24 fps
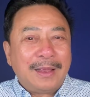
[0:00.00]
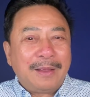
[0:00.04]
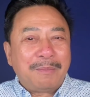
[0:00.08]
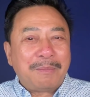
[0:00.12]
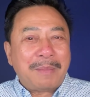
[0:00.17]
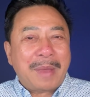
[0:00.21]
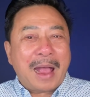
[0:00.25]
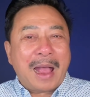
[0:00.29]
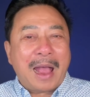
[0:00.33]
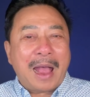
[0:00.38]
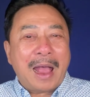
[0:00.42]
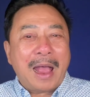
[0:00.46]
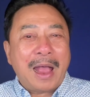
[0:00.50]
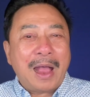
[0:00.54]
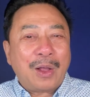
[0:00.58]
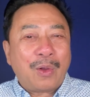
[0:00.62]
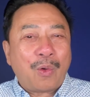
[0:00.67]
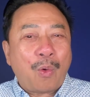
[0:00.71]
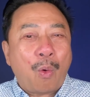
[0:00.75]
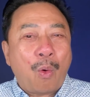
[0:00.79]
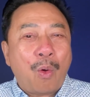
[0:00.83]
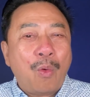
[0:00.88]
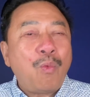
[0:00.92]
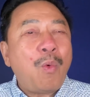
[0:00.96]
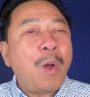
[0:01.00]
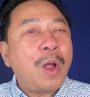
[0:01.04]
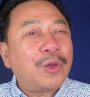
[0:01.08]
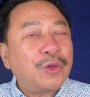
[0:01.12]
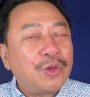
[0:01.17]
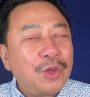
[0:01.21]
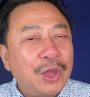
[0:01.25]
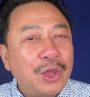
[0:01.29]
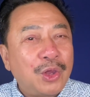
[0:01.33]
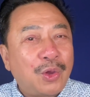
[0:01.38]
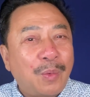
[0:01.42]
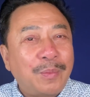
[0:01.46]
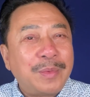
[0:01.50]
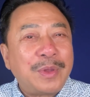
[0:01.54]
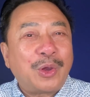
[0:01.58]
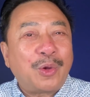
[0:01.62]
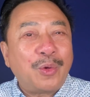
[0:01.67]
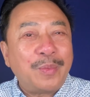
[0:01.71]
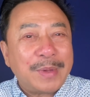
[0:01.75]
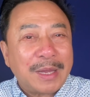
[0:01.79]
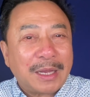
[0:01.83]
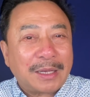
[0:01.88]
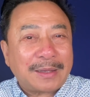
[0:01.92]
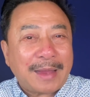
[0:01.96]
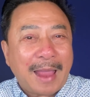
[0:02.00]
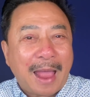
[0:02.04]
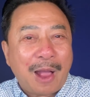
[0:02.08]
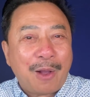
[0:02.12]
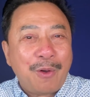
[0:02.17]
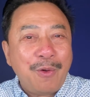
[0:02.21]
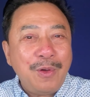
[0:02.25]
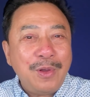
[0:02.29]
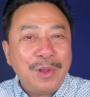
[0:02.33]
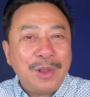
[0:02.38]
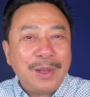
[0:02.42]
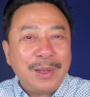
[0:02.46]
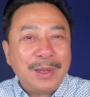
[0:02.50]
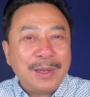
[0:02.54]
mà của Quốc Duy cũng như của Việt Thảo